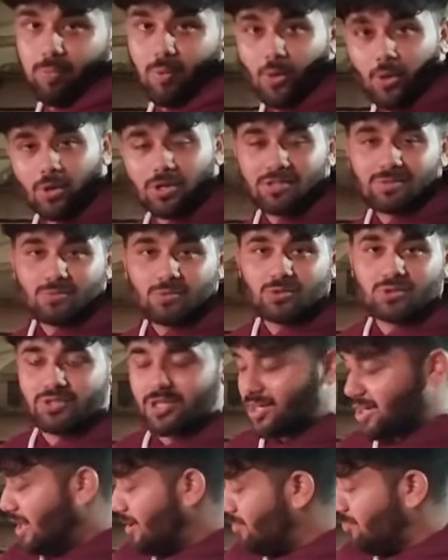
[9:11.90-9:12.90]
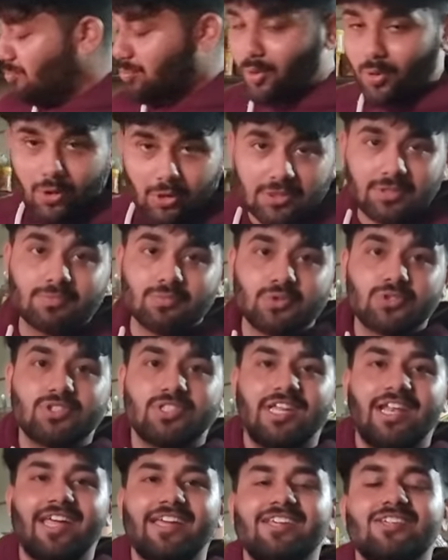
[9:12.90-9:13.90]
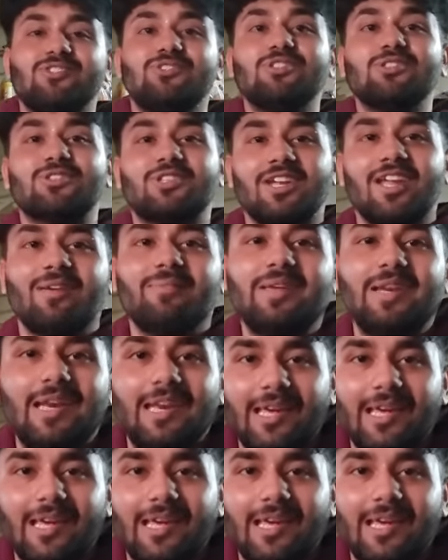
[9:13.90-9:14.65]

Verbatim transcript: बहुत मुश्किल है बहुत मुश्किल है ये जितने भी